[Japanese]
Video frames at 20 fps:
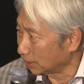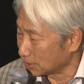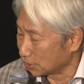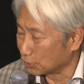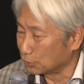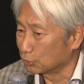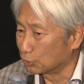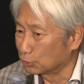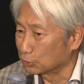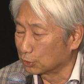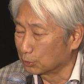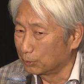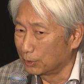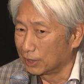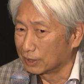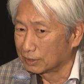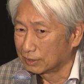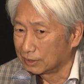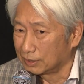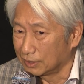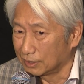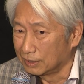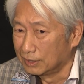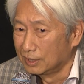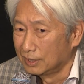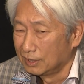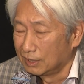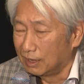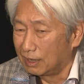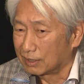りすることもあって、
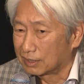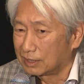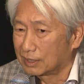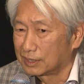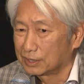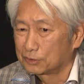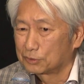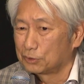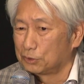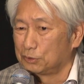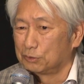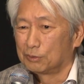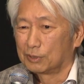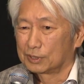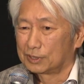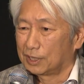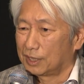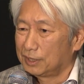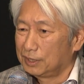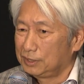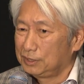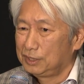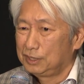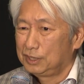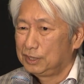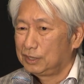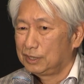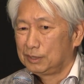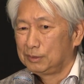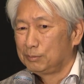赤毛というのは大変
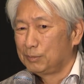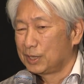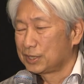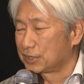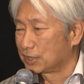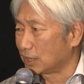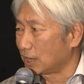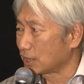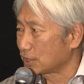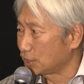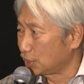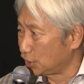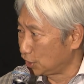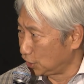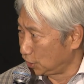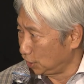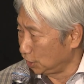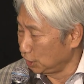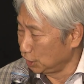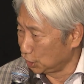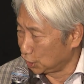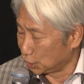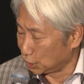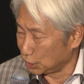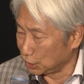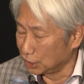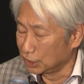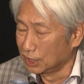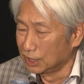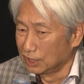に珍しい
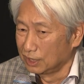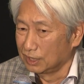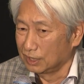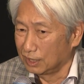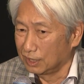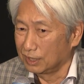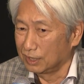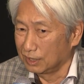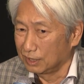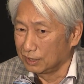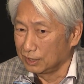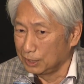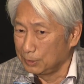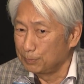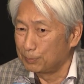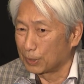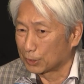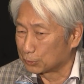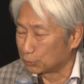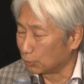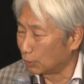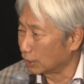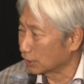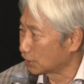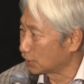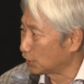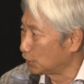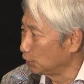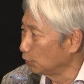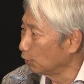し、インパクトが
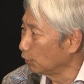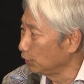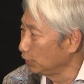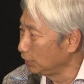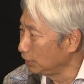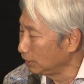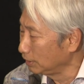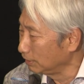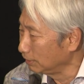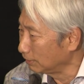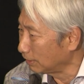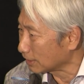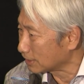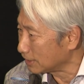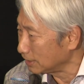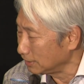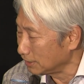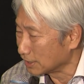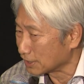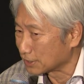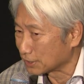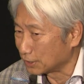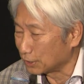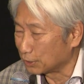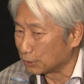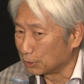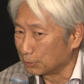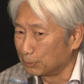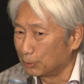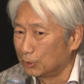強いらしいんですけ
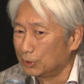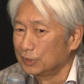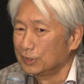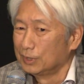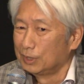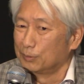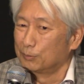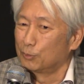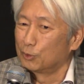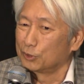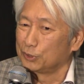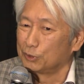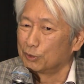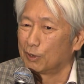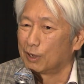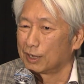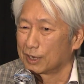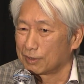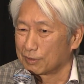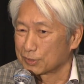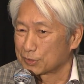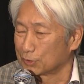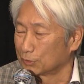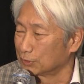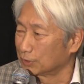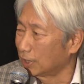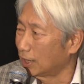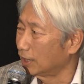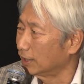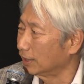れども、モーリン・オハラはそ
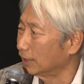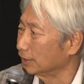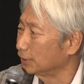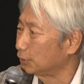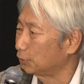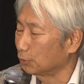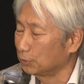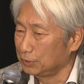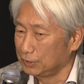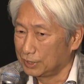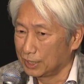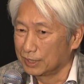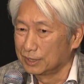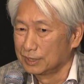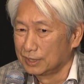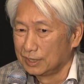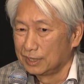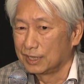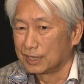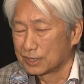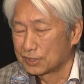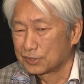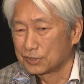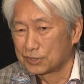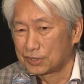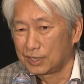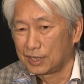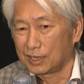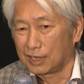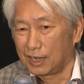んな一人で、そ
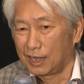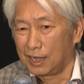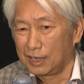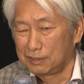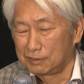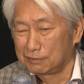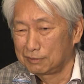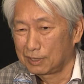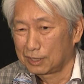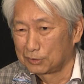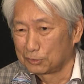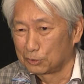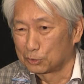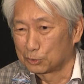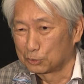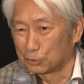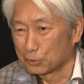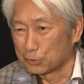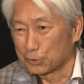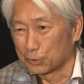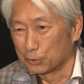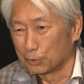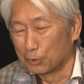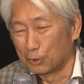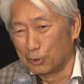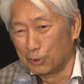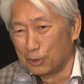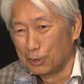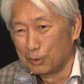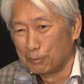してアイルランドとそ
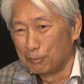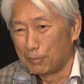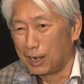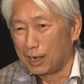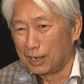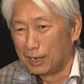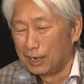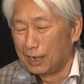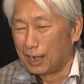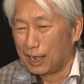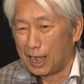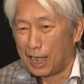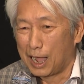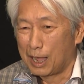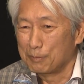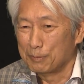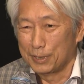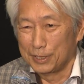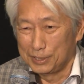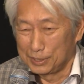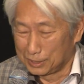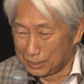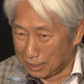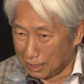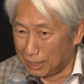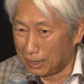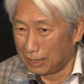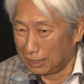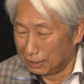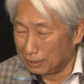の
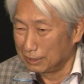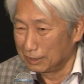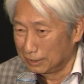アメリカ